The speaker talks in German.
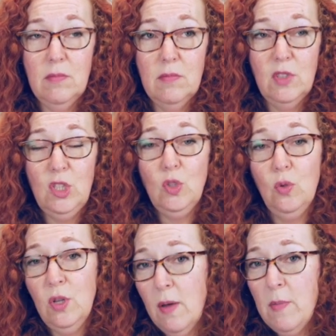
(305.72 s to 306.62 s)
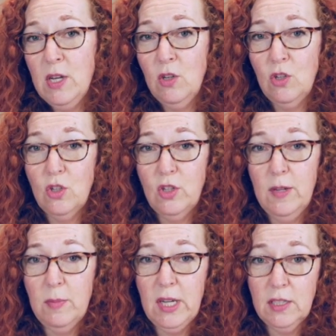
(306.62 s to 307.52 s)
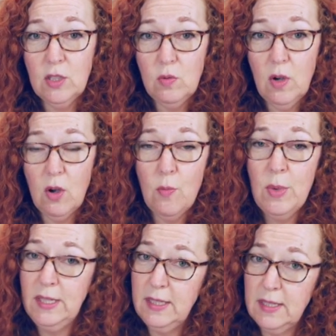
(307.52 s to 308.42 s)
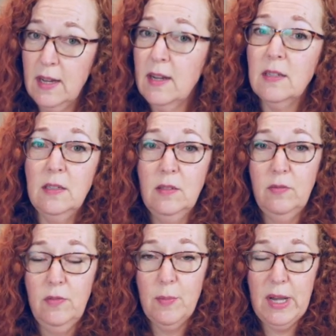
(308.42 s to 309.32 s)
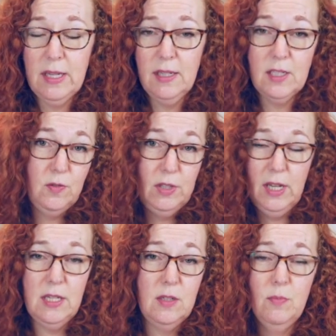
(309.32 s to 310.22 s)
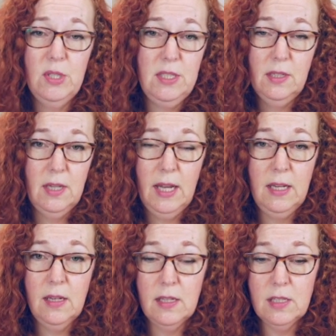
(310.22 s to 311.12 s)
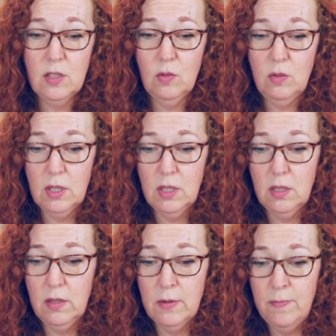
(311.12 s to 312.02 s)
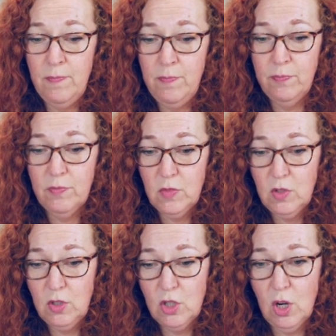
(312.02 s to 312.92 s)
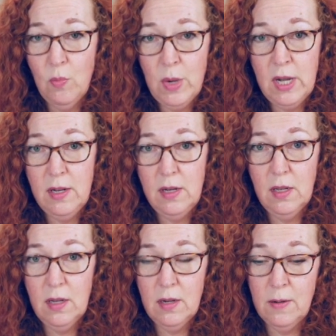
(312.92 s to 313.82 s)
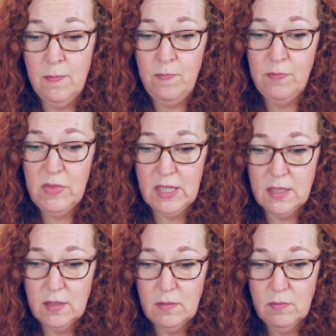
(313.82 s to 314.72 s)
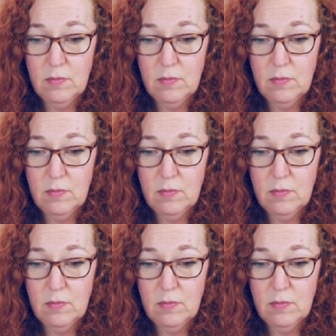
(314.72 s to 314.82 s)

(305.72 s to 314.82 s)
gesunder Mensch, dem kannst du auch mal sagen, wir machen das vielleicht ein bisschen anders oder ähm, schau mal, ähm, das,